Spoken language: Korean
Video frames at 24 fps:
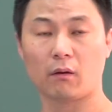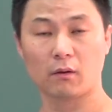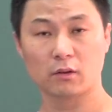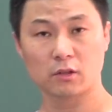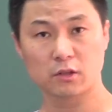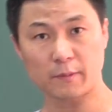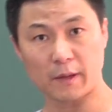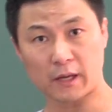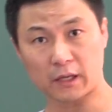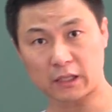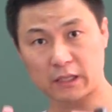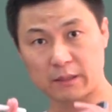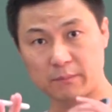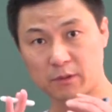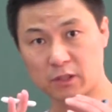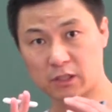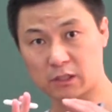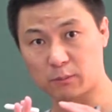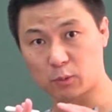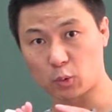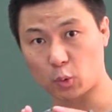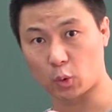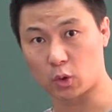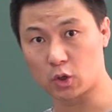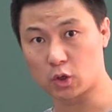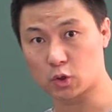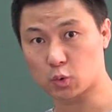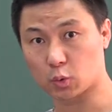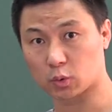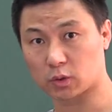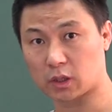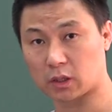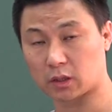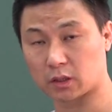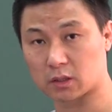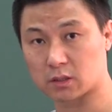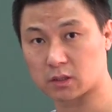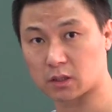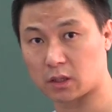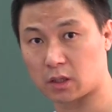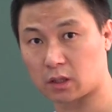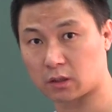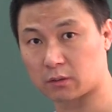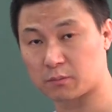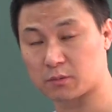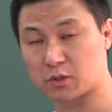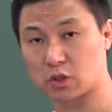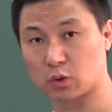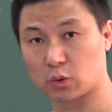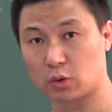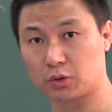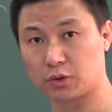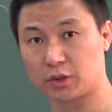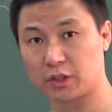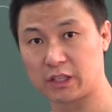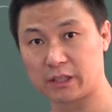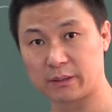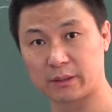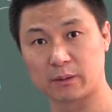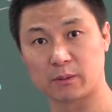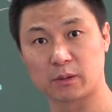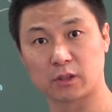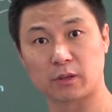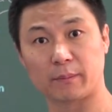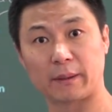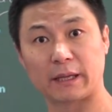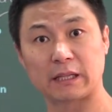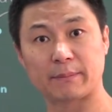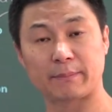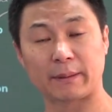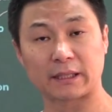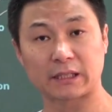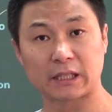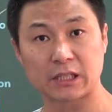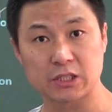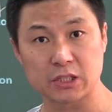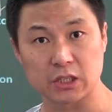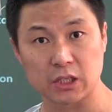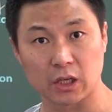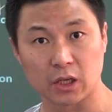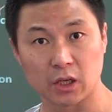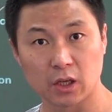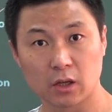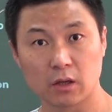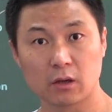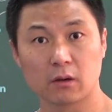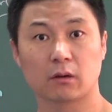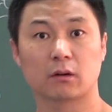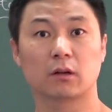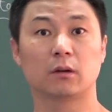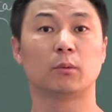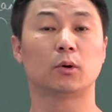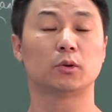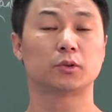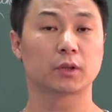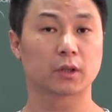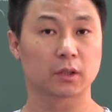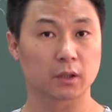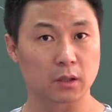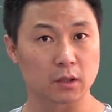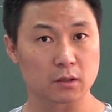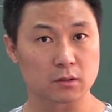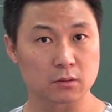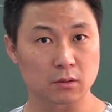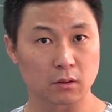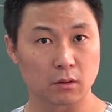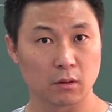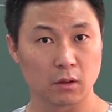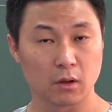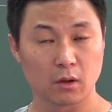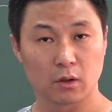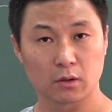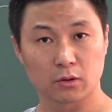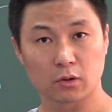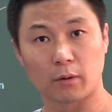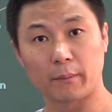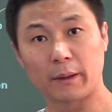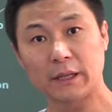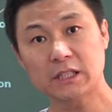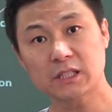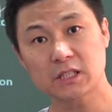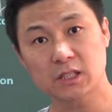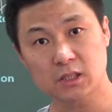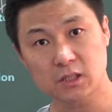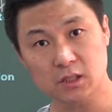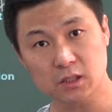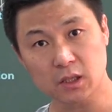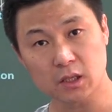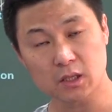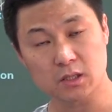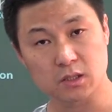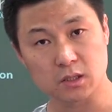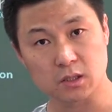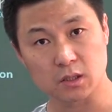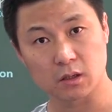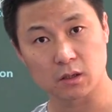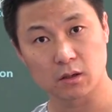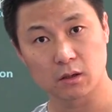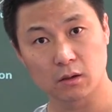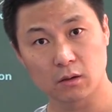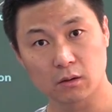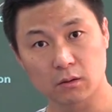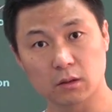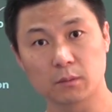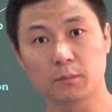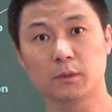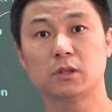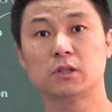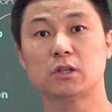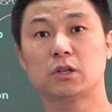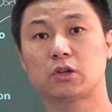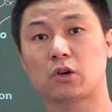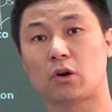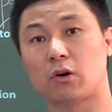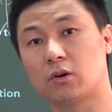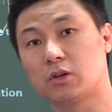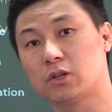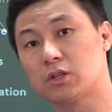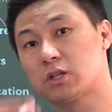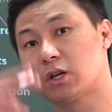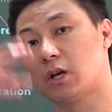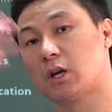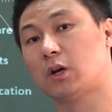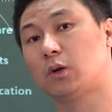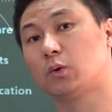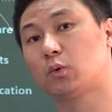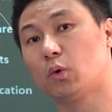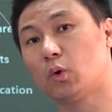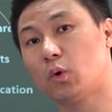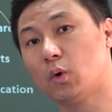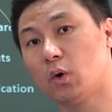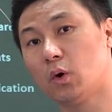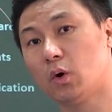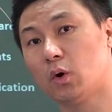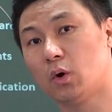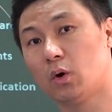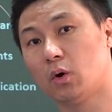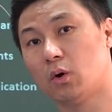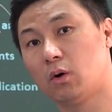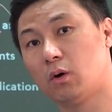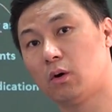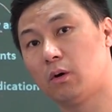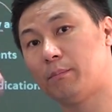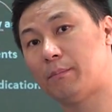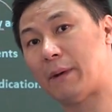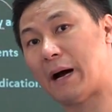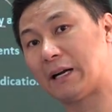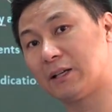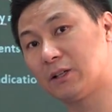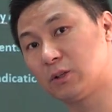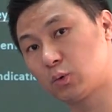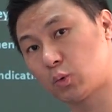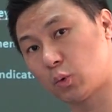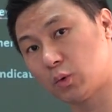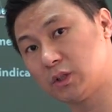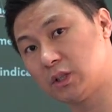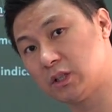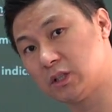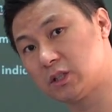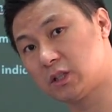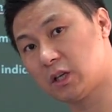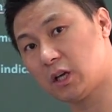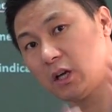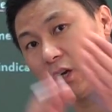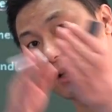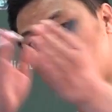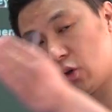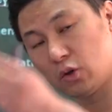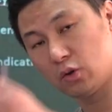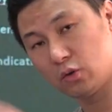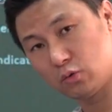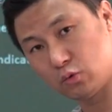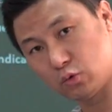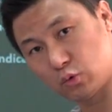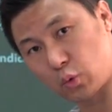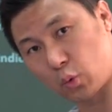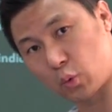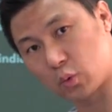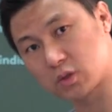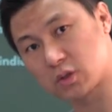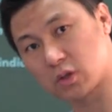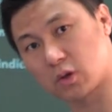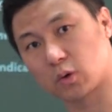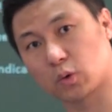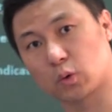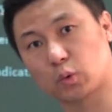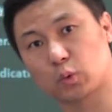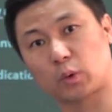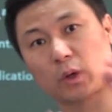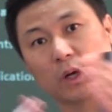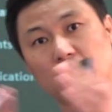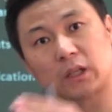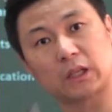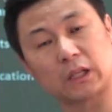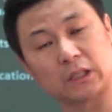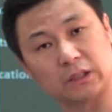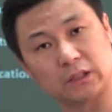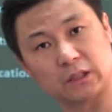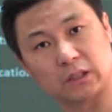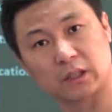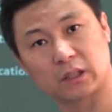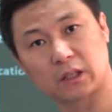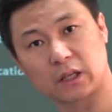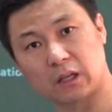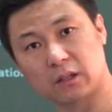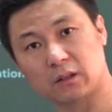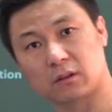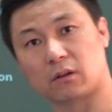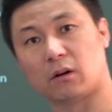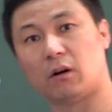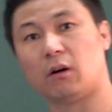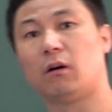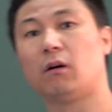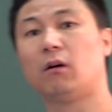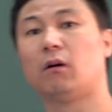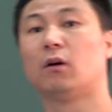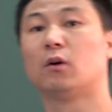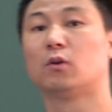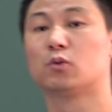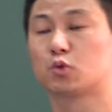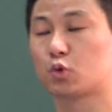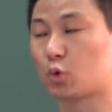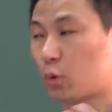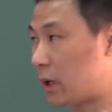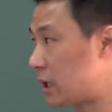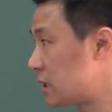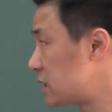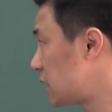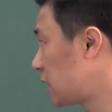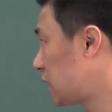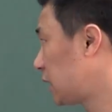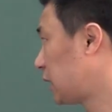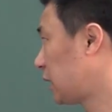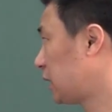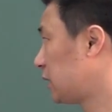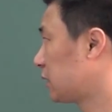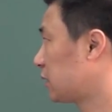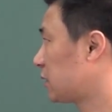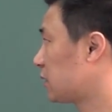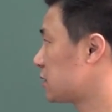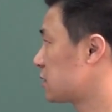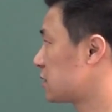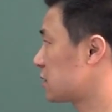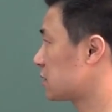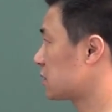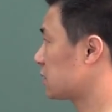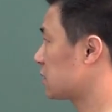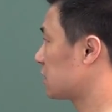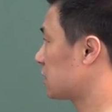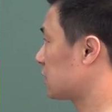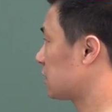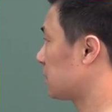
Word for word: 지금 아까 임금을 올려줬다 그랬잖아. 그럼 직원들이 임금을 더 많이 받았지. 그럼 어떻게 되겠어? 더 많이 쓰겠지. 그러면 이 경제에도 많은 돈이 이제 유동적으로 돌아다니니까 더 좋아지게 되는 거지.